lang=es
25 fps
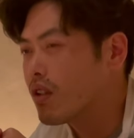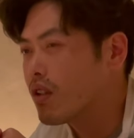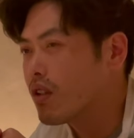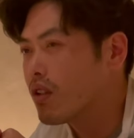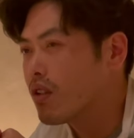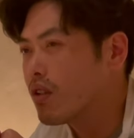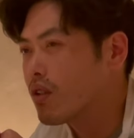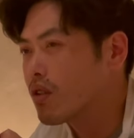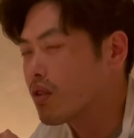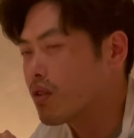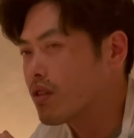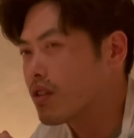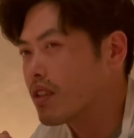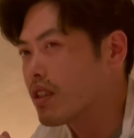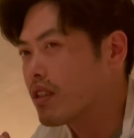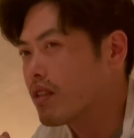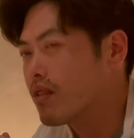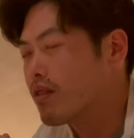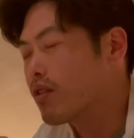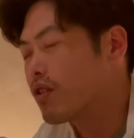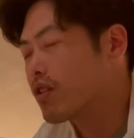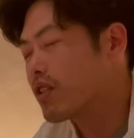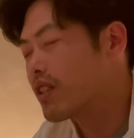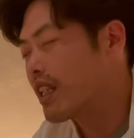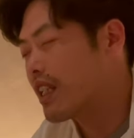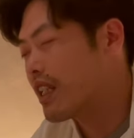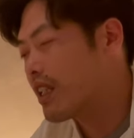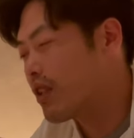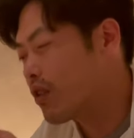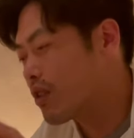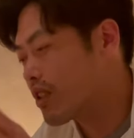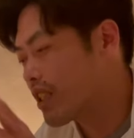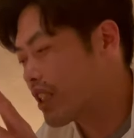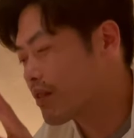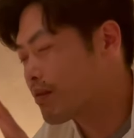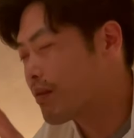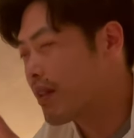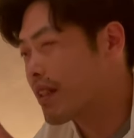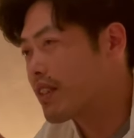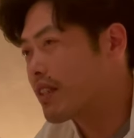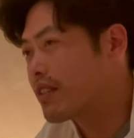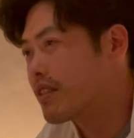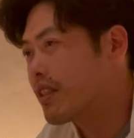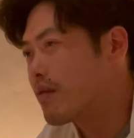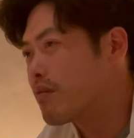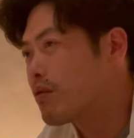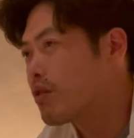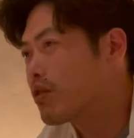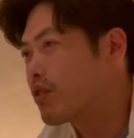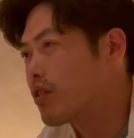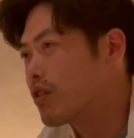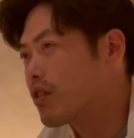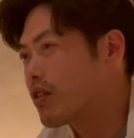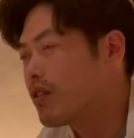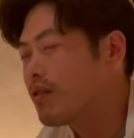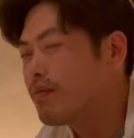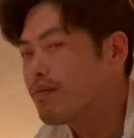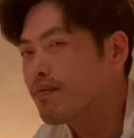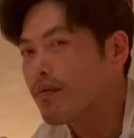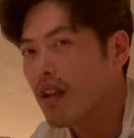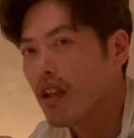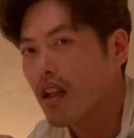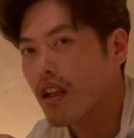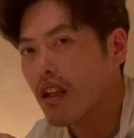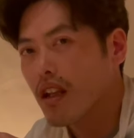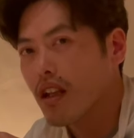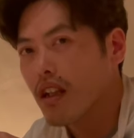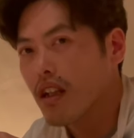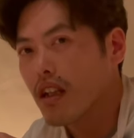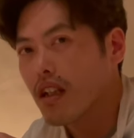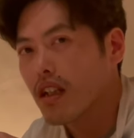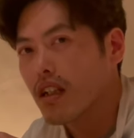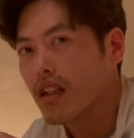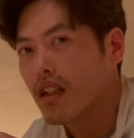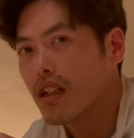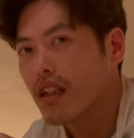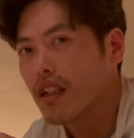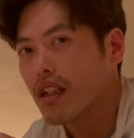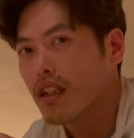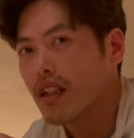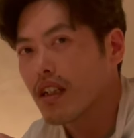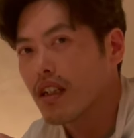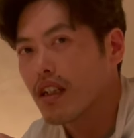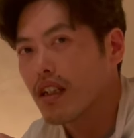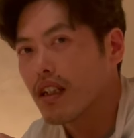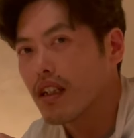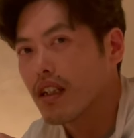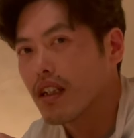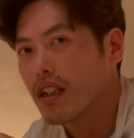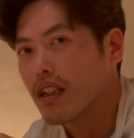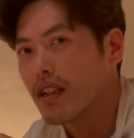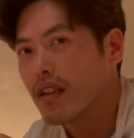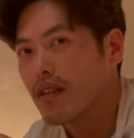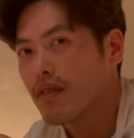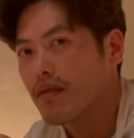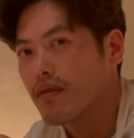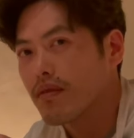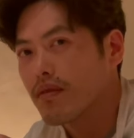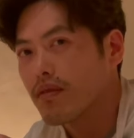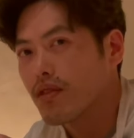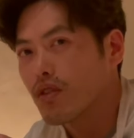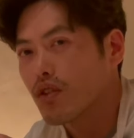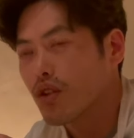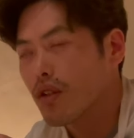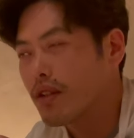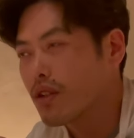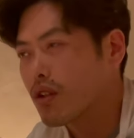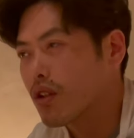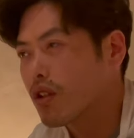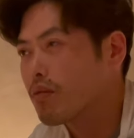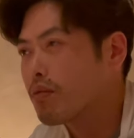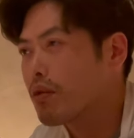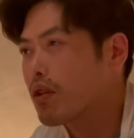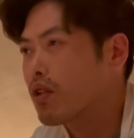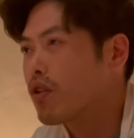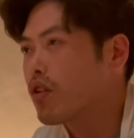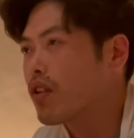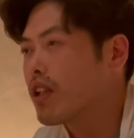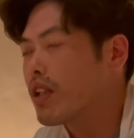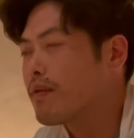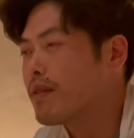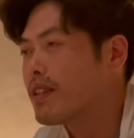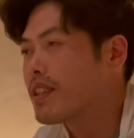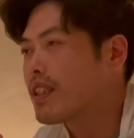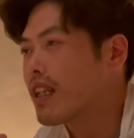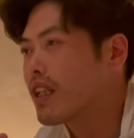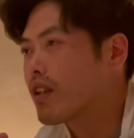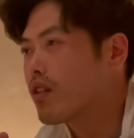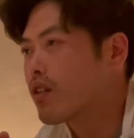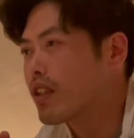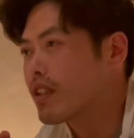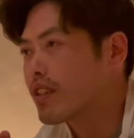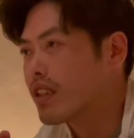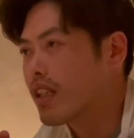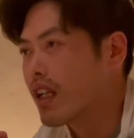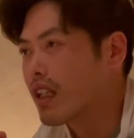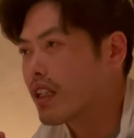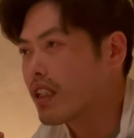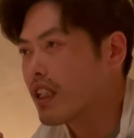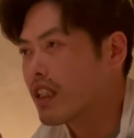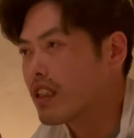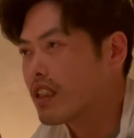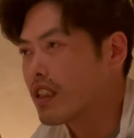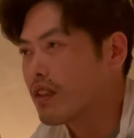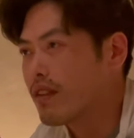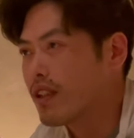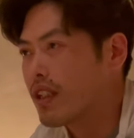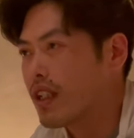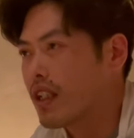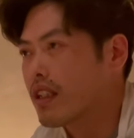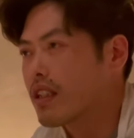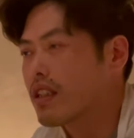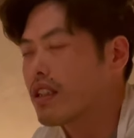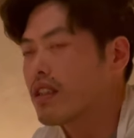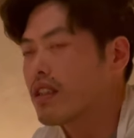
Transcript: otras partes del mundo, eh, sobre todo por no limitar lo que es la creatividad.